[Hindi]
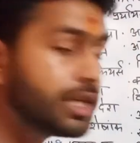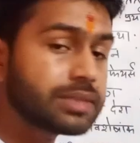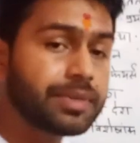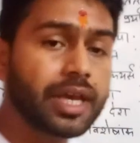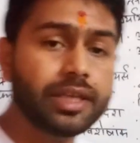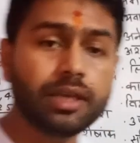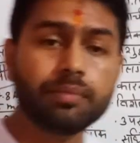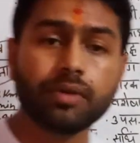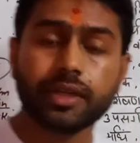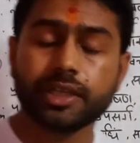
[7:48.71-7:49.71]
इसमें ये
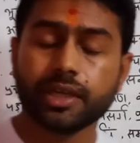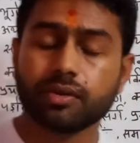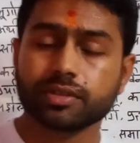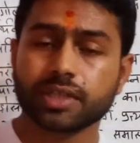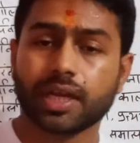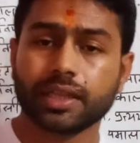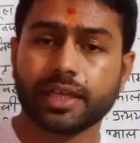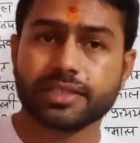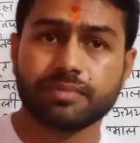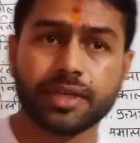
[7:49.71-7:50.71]
बोल ये क्वेश्चन
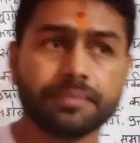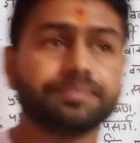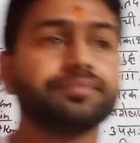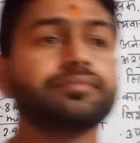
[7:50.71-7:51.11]
आते हैं इसमें